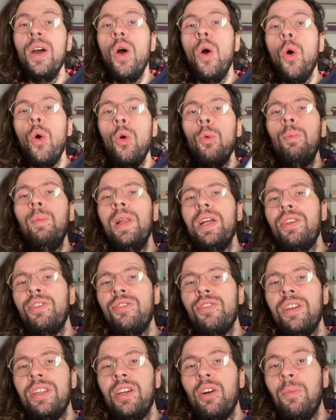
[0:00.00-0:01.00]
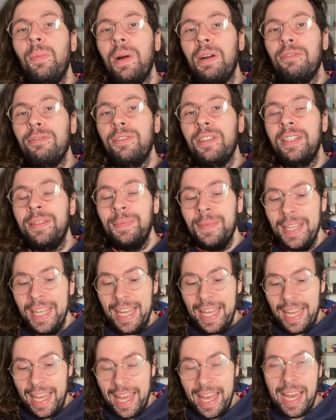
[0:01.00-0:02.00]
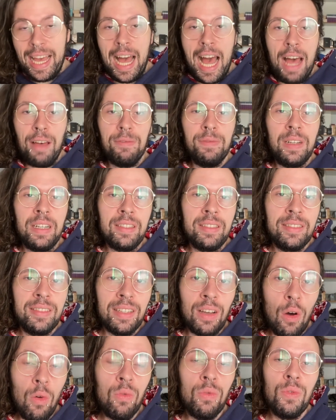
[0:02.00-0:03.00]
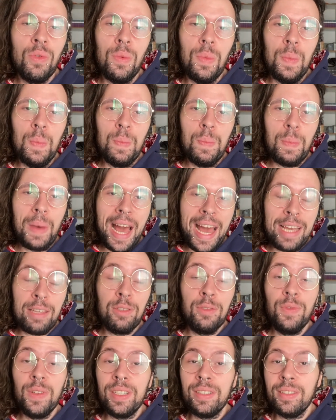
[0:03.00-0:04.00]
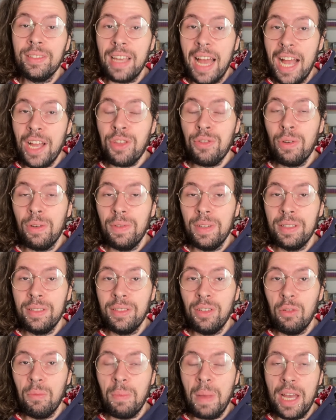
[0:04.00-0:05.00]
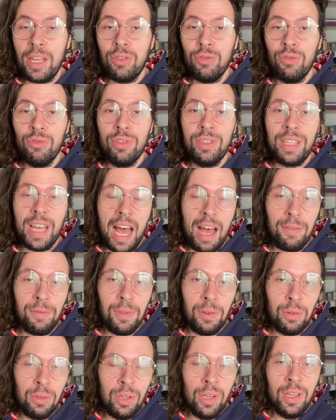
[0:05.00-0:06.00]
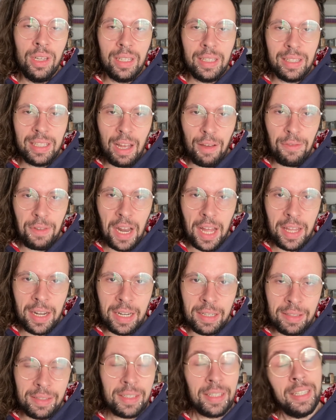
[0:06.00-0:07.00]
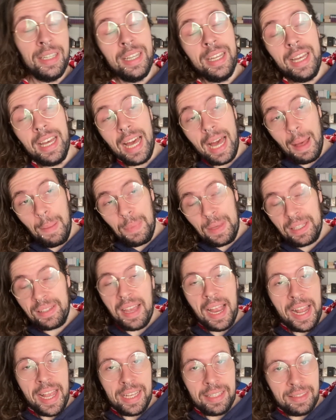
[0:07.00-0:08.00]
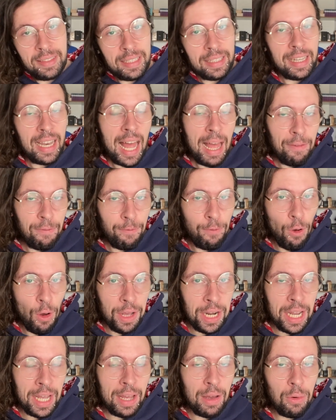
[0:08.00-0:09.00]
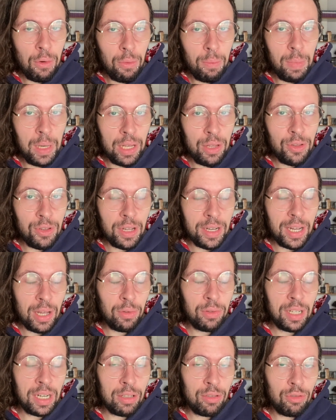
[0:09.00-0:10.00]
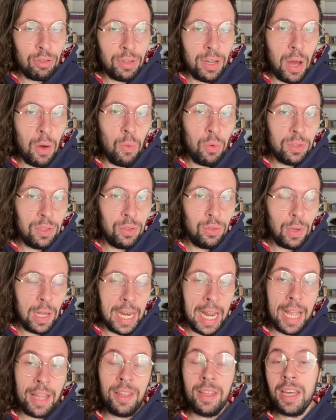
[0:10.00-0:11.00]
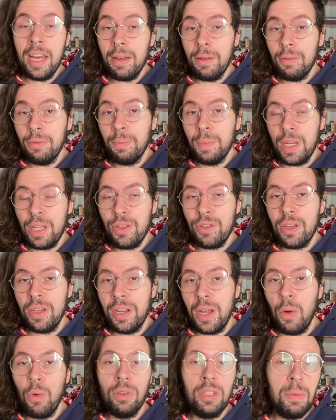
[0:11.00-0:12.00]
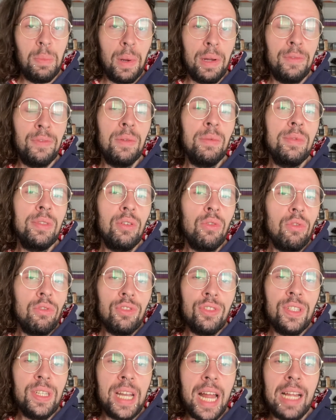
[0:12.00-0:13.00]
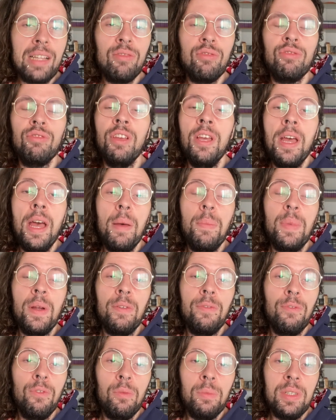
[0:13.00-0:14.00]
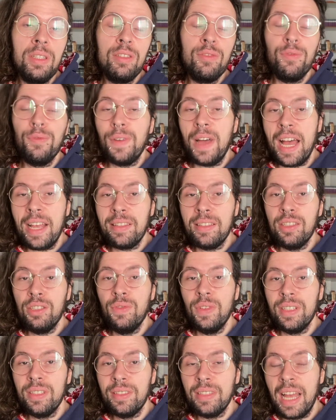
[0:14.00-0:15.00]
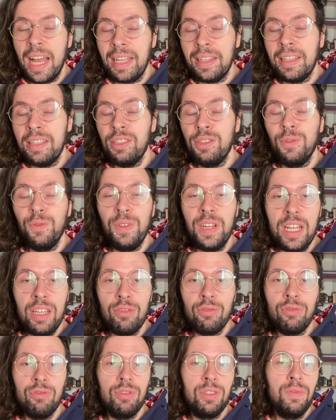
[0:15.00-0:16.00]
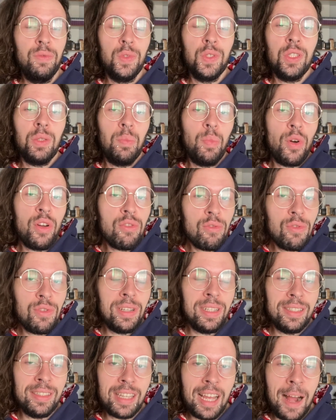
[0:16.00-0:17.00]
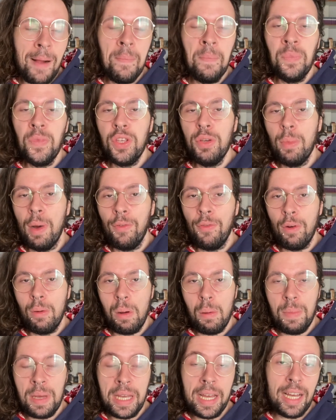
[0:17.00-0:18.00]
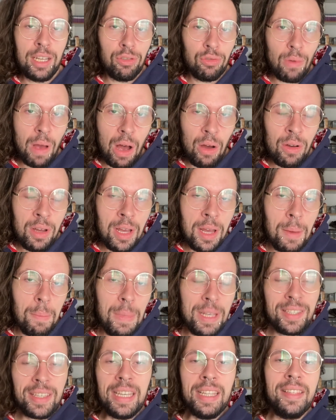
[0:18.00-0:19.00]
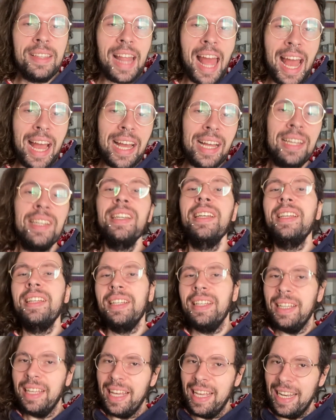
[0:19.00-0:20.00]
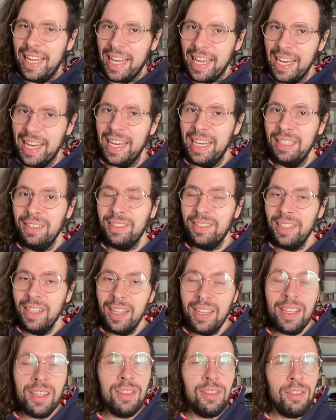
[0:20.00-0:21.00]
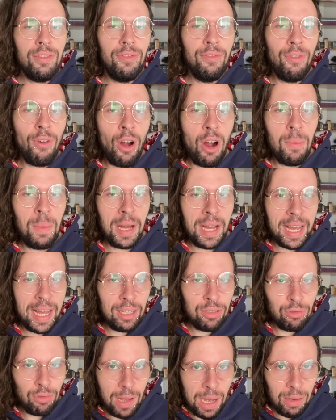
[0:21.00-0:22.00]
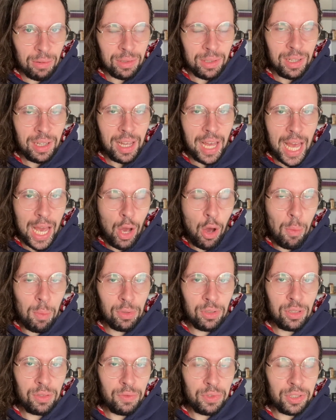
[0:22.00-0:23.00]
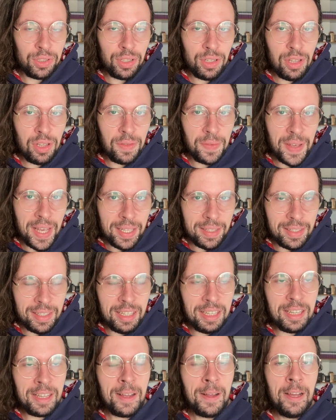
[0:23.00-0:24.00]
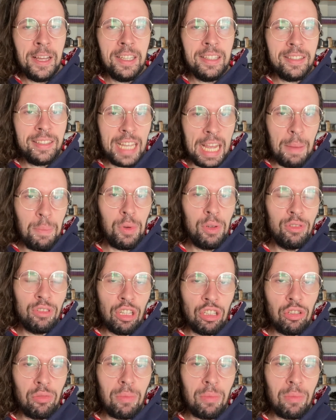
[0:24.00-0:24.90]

O Blood Chanel Parfum é a versão mais versátil, a versão mais usável da fragrância. Apesar que assim, lá fora o Blood Chanel tradicional, o de toilette e o Blood Chanel Eau de parfum são considerados perfumes fáceis, versáteis, frescos que você pode utilizar de uma forma bem casual, mas que entrega elegância de forma casual. É como se você tivesse sempre usando